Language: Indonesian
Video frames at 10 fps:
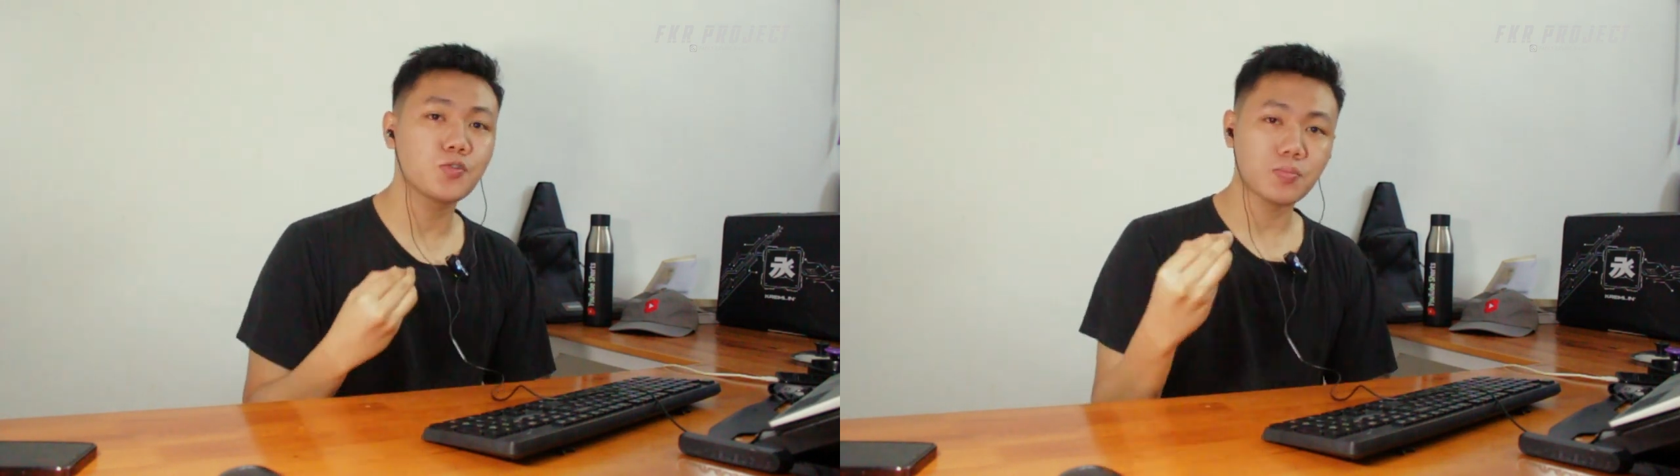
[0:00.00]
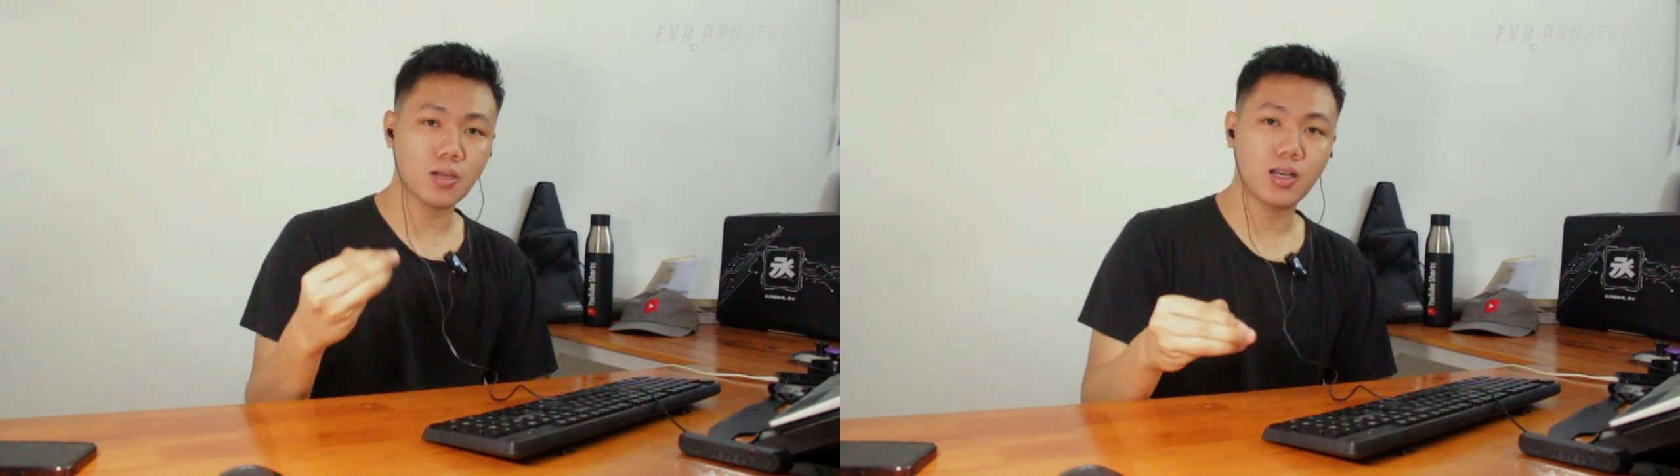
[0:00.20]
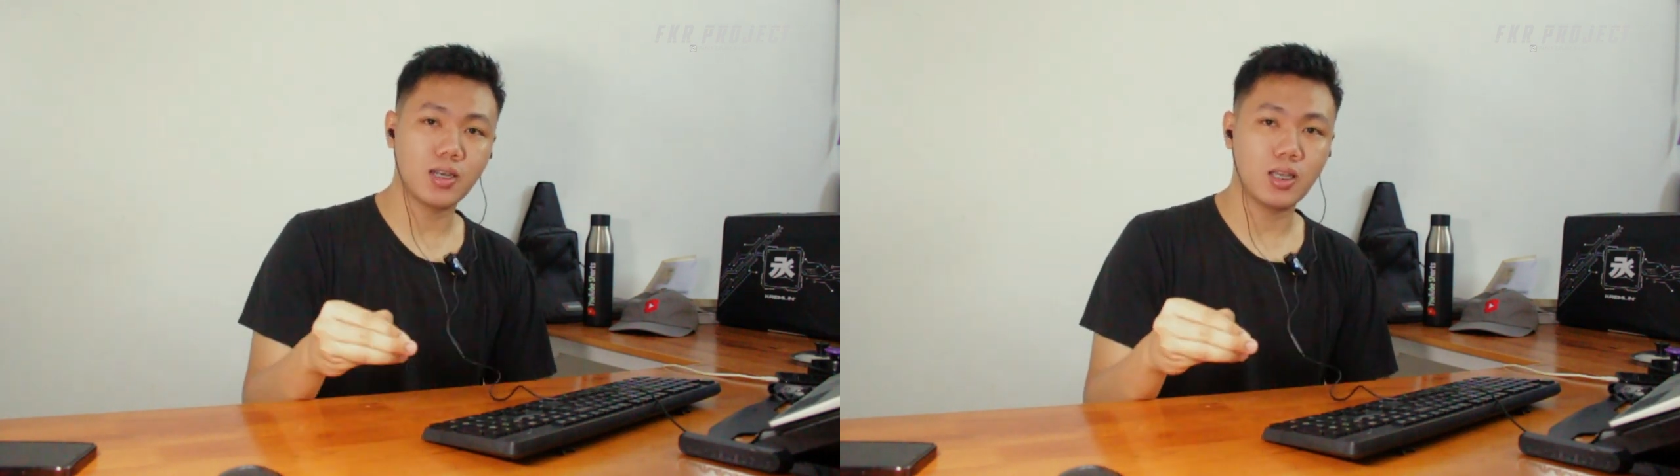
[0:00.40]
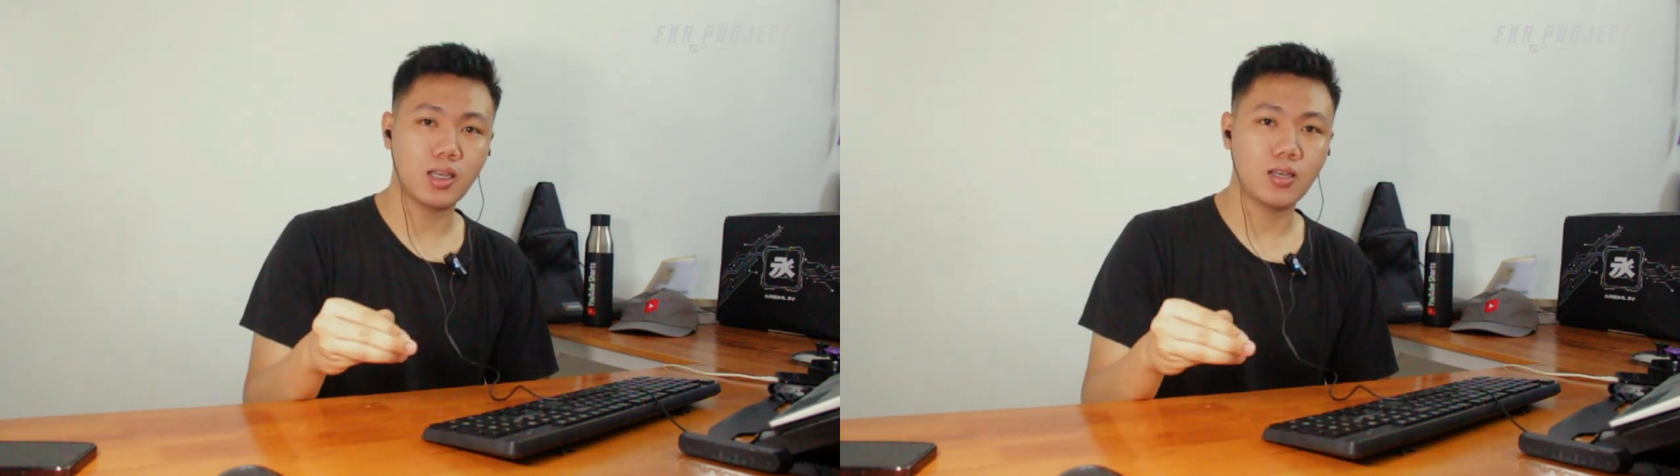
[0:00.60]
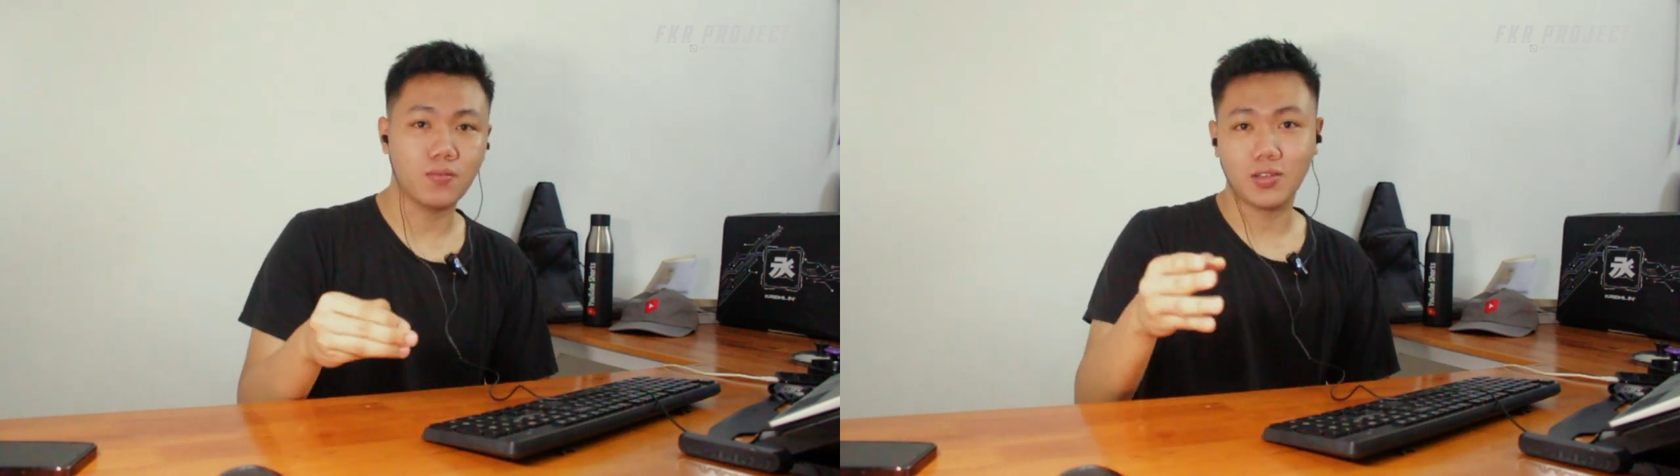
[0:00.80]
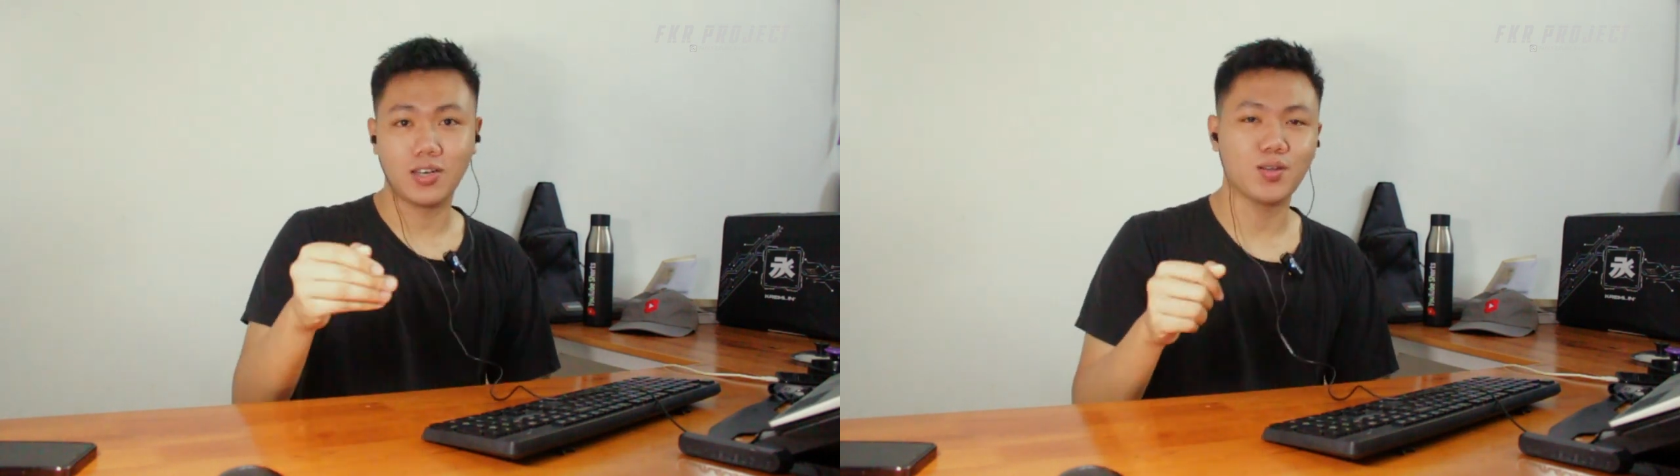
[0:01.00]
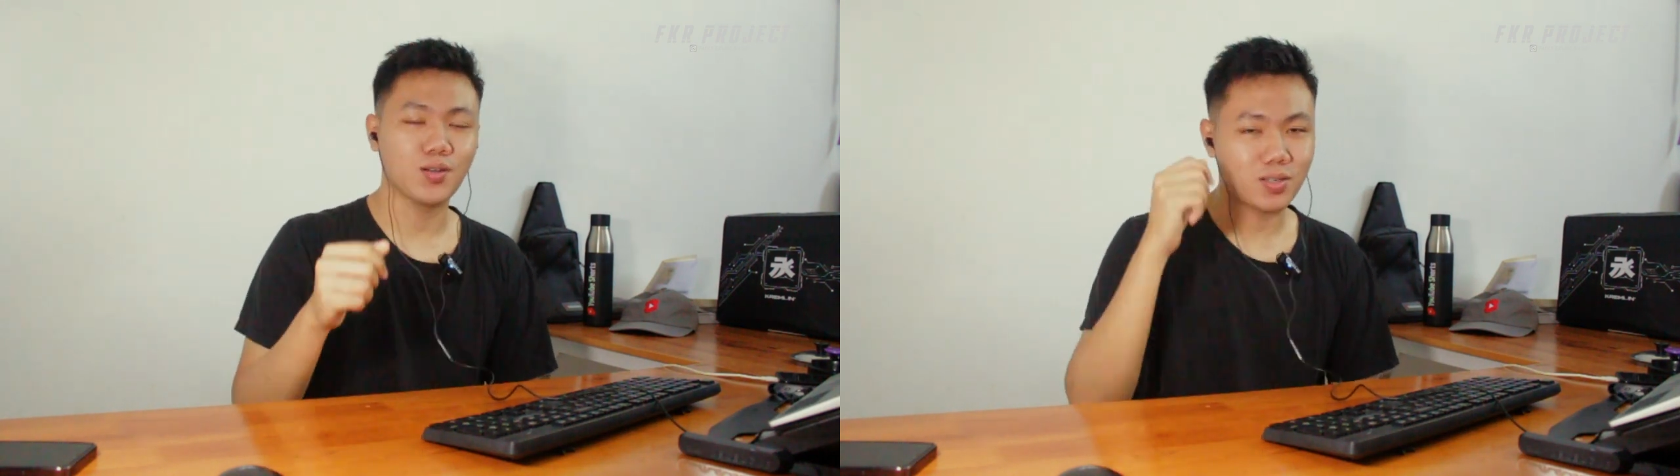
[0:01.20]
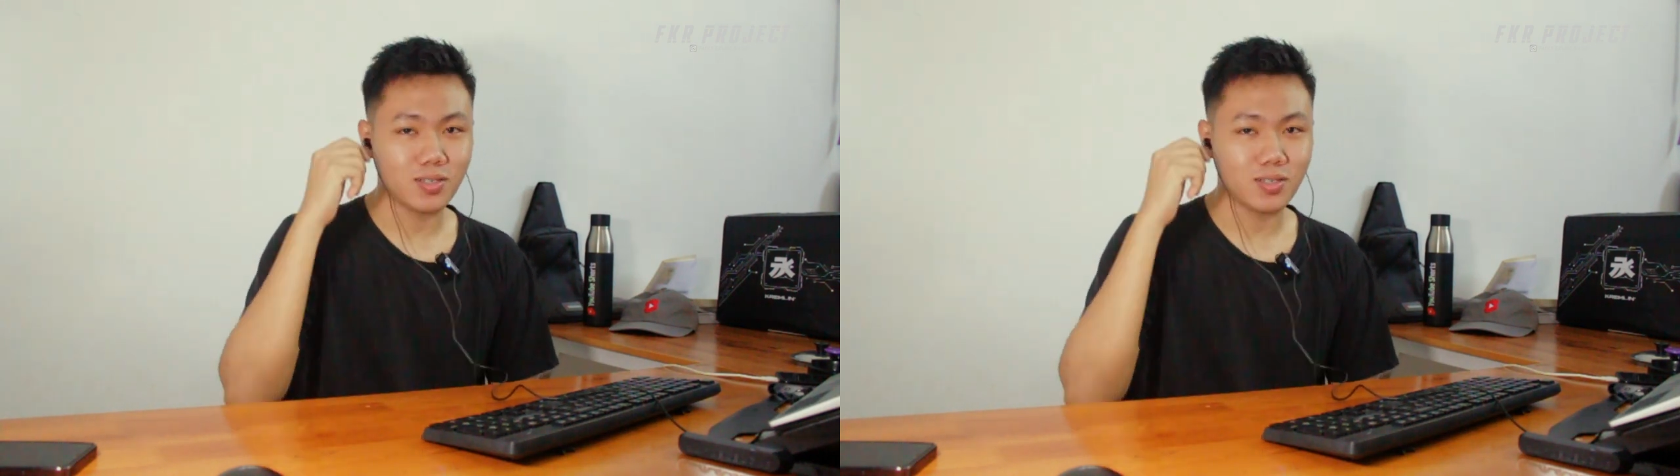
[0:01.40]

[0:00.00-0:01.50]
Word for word: jumpa di video